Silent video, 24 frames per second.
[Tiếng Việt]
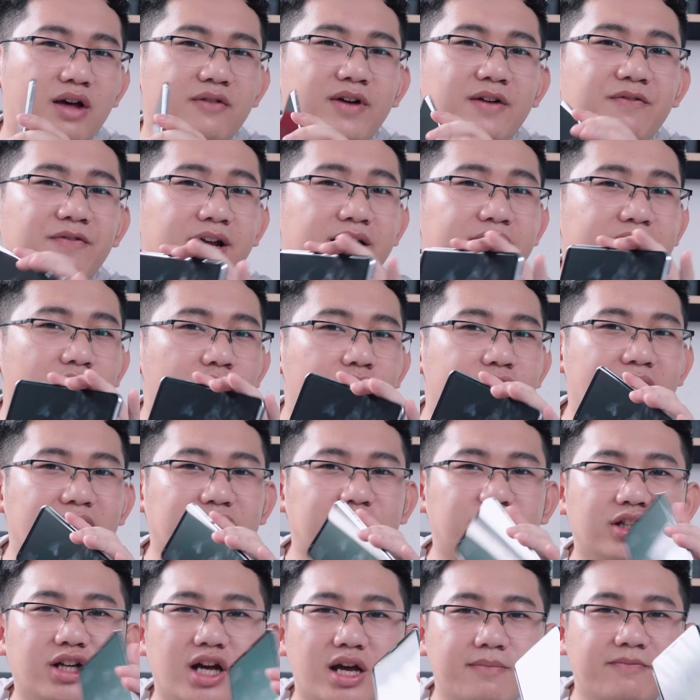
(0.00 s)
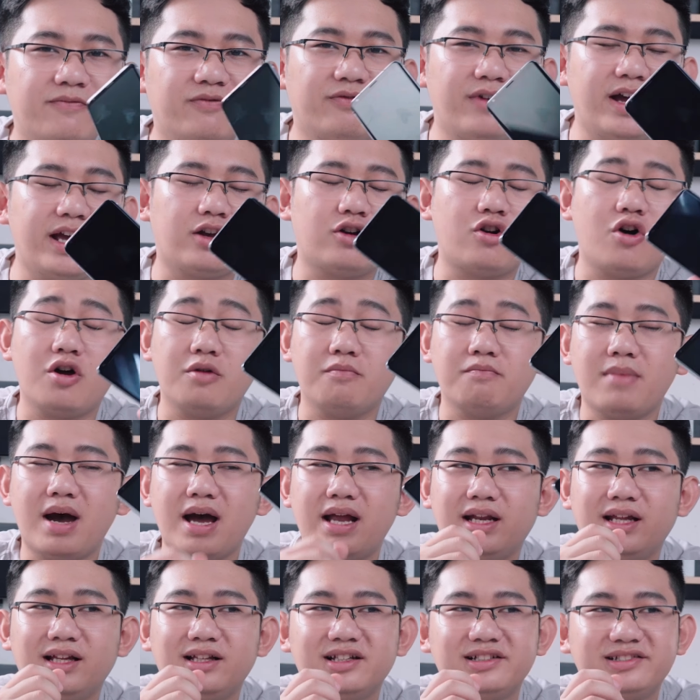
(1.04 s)
là về phần hiệu năng chơi game. Vậy còn
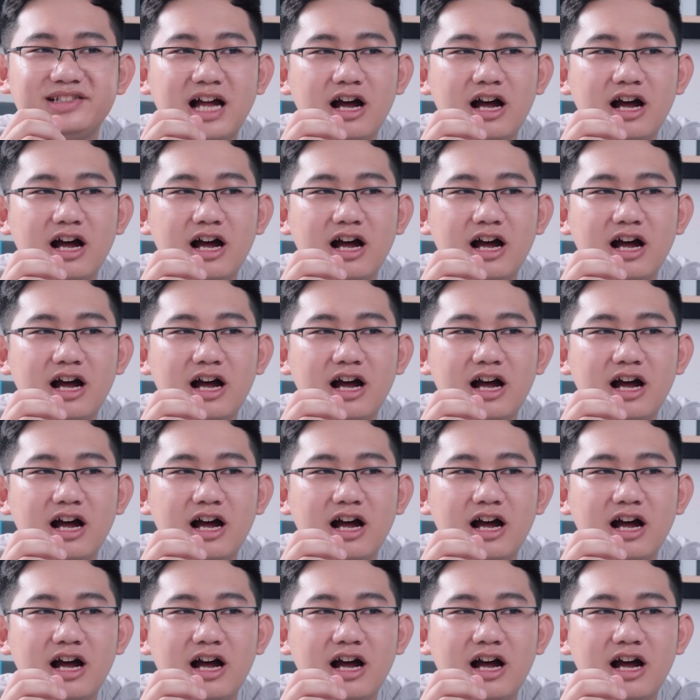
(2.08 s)
màn hình thì